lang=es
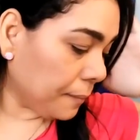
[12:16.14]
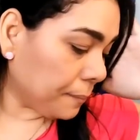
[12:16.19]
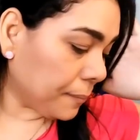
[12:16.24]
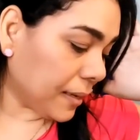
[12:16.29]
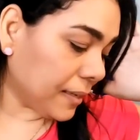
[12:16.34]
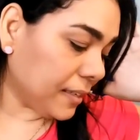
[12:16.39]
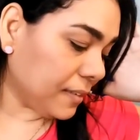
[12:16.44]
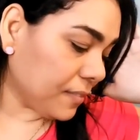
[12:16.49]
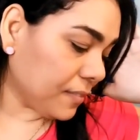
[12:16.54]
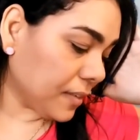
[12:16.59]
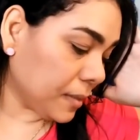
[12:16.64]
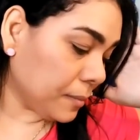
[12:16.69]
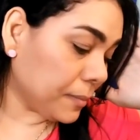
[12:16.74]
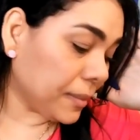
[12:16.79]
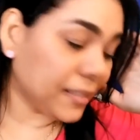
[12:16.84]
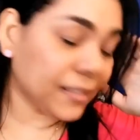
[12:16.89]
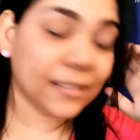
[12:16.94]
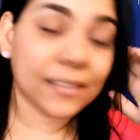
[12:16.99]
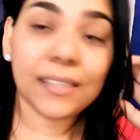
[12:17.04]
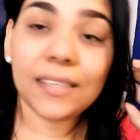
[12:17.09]
Maribel
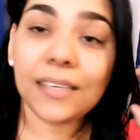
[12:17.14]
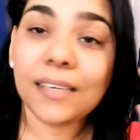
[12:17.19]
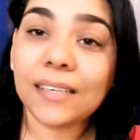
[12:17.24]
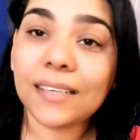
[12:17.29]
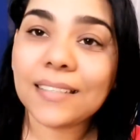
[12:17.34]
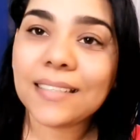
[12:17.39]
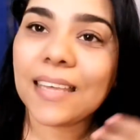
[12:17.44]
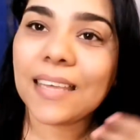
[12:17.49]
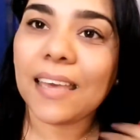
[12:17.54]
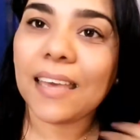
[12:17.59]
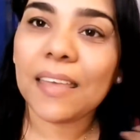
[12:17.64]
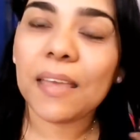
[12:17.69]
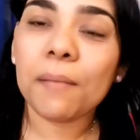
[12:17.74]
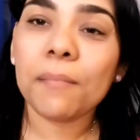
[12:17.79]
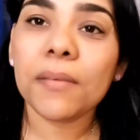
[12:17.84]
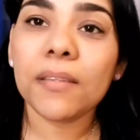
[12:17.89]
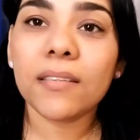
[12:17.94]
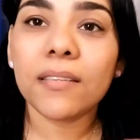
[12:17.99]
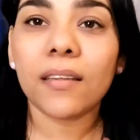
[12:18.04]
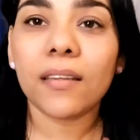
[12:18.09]
Martínez, que ella
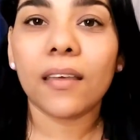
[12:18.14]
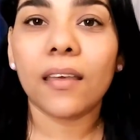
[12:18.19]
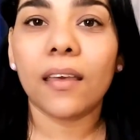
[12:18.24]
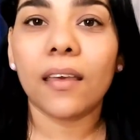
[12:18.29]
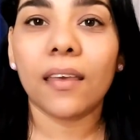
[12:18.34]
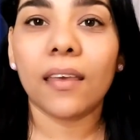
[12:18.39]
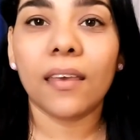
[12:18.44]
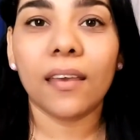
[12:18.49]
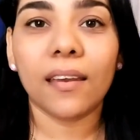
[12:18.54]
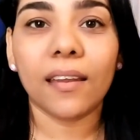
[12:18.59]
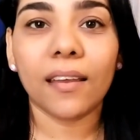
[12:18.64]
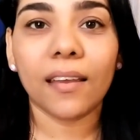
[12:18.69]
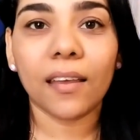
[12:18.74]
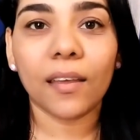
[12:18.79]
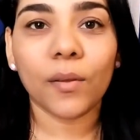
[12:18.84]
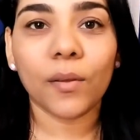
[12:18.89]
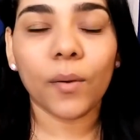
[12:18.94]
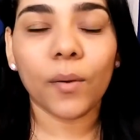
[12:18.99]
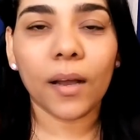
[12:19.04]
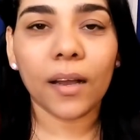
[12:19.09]
me dice que quiere
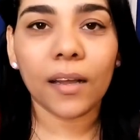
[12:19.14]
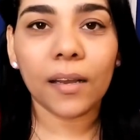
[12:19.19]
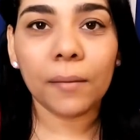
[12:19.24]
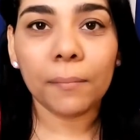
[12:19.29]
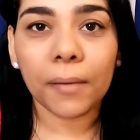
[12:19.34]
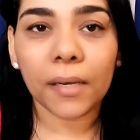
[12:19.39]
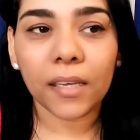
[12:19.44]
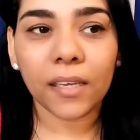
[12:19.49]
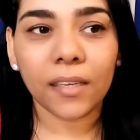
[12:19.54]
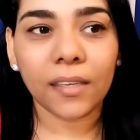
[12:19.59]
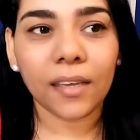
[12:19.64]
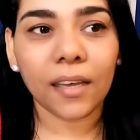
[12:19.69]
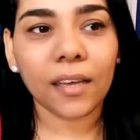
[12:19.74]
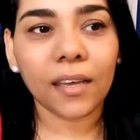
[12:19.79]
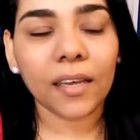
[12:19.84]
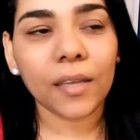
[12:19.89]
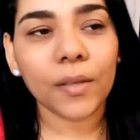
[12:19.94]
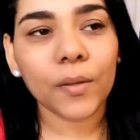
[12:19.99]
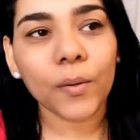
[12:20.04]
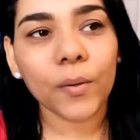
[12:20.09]
que yo haga el
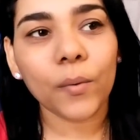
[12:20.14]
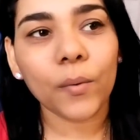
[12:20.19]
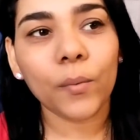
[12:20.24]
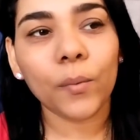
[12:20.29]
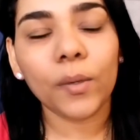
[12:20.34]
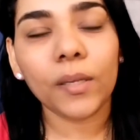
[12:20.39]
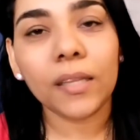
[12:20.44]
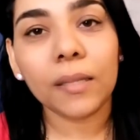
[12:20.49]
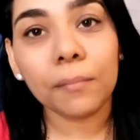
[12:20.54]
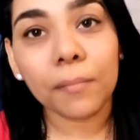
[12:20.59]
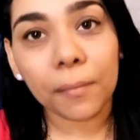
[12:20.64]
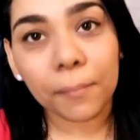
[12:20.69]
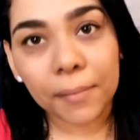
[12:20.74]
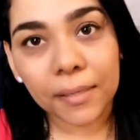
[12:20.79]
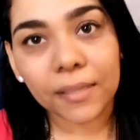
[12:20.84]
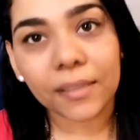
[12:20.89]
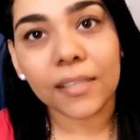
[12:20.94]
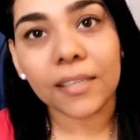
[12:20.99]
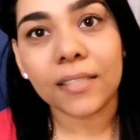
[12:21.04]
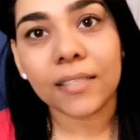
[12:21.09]
maquillaje que yo
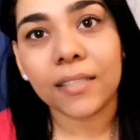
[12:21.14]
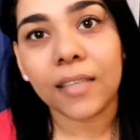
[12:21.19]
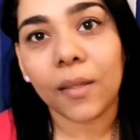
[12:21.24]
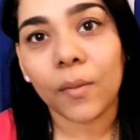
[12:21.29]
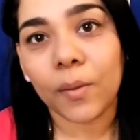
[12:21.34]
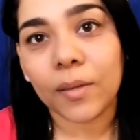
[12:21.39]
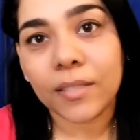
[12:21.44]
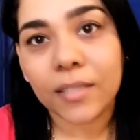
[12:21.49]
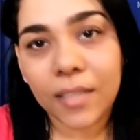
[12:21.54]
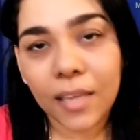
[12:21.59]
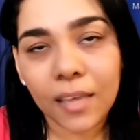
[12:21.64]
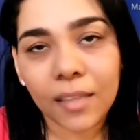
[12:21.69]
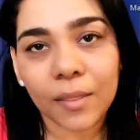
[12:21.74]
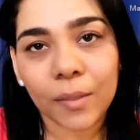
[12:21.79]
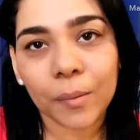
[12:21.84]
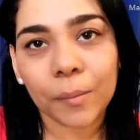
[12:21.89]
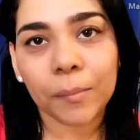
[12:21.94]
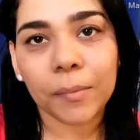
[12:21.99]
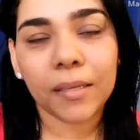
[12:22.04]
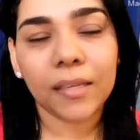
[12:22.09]
últimamente he estado
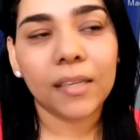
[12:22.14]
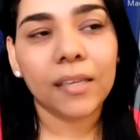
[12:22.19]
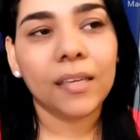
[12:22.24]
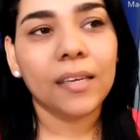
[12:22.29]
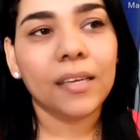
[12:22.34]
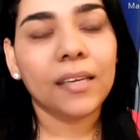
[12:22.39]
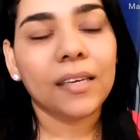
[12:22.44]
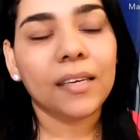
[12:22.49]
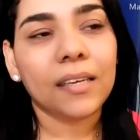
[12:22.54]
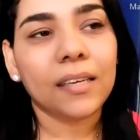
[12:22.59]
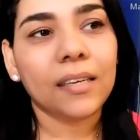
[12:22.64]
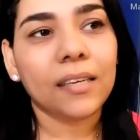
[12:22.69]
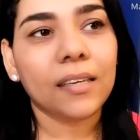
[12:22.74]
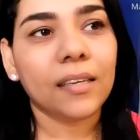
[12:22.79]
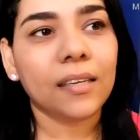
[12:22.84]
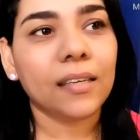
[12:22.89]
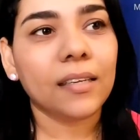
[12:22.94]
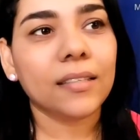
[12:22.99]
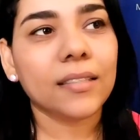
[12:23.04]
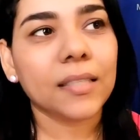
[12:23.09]
haciéndome.
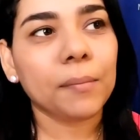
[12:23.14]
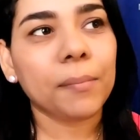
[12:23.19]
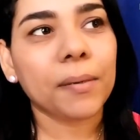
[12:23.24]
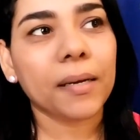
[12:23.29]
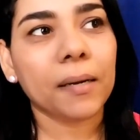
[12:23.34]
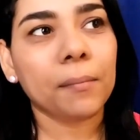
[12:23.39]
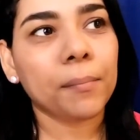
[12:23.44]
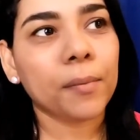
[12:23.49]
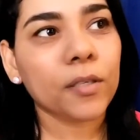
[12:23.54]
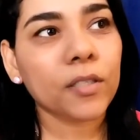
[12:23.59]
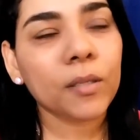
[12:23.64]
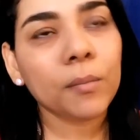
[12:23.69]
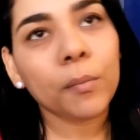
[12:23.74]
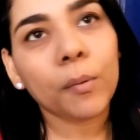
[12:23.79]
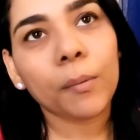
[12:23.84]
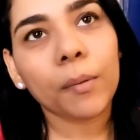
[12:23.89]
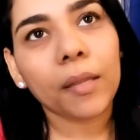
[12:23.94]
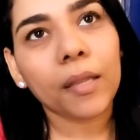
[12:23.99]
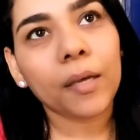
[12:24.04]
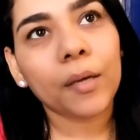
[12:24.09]
Y si para el
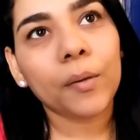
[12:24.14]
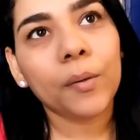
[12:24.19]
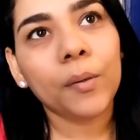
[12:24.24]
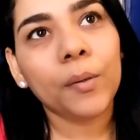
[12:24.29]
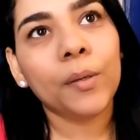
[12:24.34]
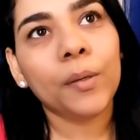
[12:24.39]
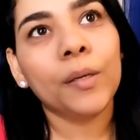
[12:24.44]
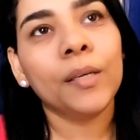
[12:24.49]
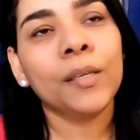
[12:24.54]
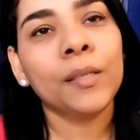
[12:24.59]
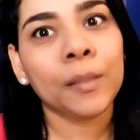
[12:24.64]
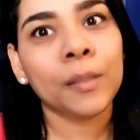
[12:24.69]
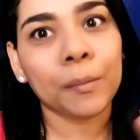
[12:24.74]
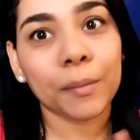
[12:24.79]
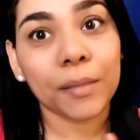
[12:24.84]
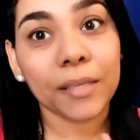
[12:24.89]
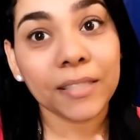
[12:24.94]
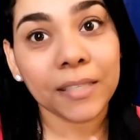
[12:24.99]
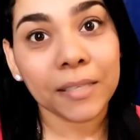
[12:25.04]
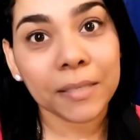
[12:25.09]
próximo video te
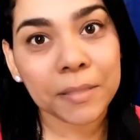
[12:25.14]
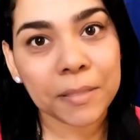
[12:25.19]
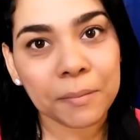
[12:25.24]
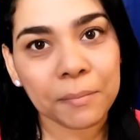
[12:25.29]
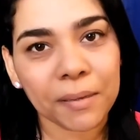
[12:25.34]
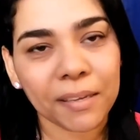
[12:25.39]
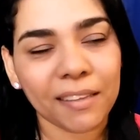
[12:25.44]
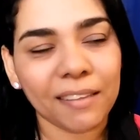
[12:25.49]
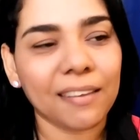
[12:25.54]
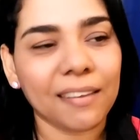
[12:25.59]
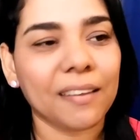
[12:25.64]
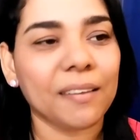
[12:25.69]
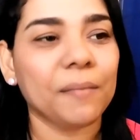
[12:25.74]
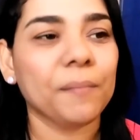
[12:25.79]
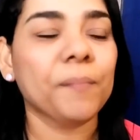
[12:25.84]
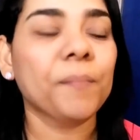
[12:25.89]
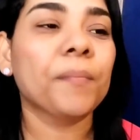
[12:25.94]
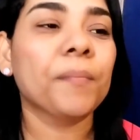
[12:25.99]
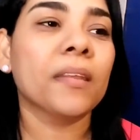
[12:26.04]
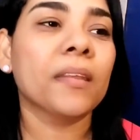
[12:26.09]
voy a hacer ese maquillaje.
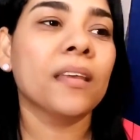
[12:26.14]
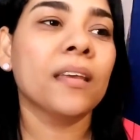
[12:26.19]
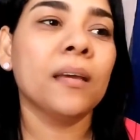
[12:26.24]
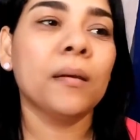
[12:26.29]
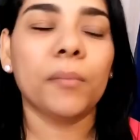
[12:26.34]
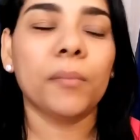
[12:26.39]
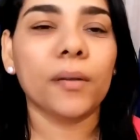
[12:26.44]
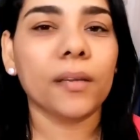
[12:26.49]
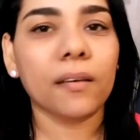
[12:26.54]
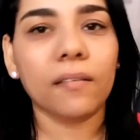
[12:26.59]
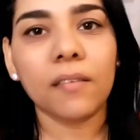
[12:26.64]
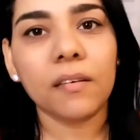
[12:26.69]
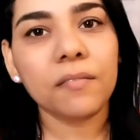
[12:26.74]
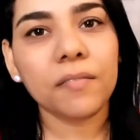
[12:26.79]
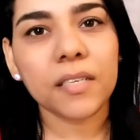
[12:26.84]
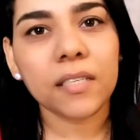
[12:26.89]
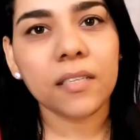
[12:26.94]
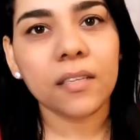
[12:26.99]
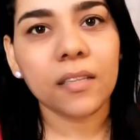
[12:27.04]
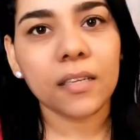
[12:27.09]
Porque es
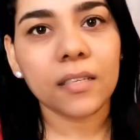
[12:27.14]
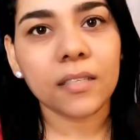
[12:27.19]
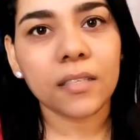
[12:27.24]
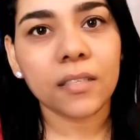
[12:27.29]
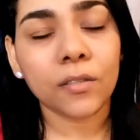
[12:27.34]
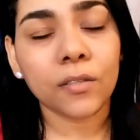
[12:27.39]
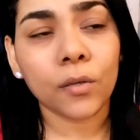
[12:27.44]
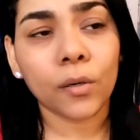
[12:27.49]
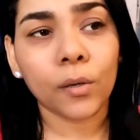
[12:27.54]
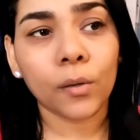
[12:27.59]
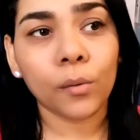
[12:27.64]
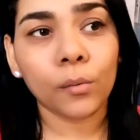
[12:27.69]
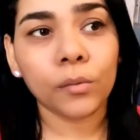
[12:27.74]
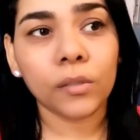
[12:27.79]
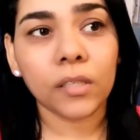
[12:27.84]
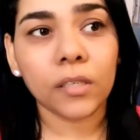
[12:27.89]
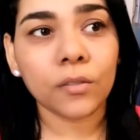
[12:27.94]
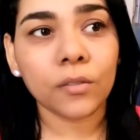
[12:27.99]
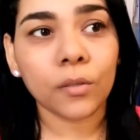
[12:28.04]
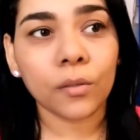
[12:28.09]
bien fácil de hacer, solo
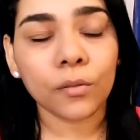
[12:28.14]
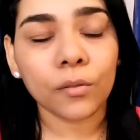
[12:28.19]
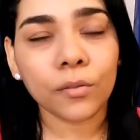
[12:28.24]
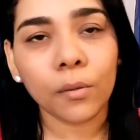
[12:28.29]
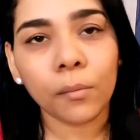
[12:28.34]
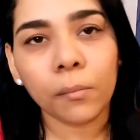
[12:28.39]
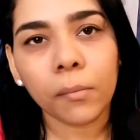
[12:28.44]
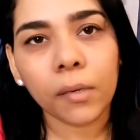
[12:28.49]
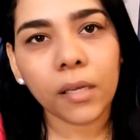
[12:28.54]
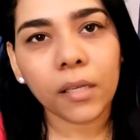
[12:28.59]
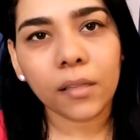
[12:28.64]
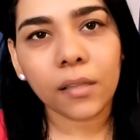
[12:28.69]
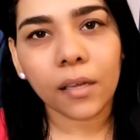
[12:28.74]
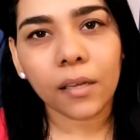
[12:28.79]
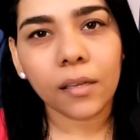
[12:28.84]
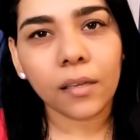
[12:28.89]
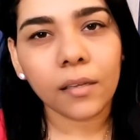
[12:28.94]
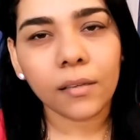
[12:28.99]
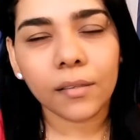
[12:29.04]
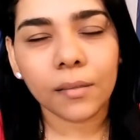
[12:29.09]
utilizo dos
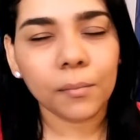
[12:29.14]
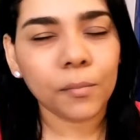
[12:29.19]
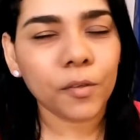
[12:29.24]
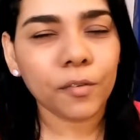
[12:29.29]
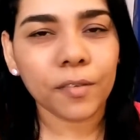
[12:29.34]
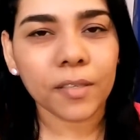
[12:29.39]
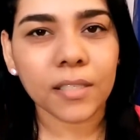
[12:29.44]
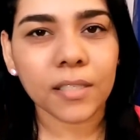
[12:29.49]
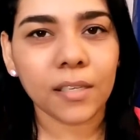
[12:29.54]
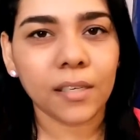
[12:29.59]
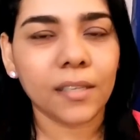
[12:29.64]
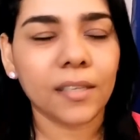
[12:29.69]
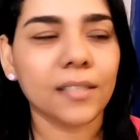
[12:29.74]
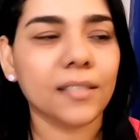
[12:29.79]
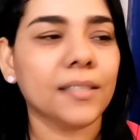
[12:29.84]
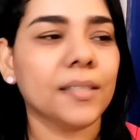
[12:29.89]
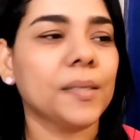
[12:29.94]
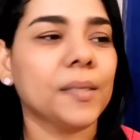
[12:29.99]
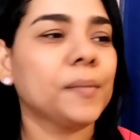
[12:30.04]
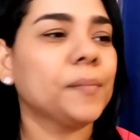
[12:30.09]
sombritas y muy fácil de
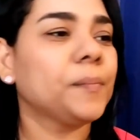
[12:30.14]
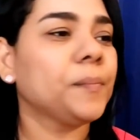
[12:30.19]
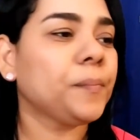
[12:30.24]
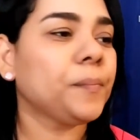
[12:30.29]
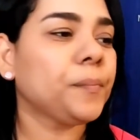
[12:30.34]
hacer.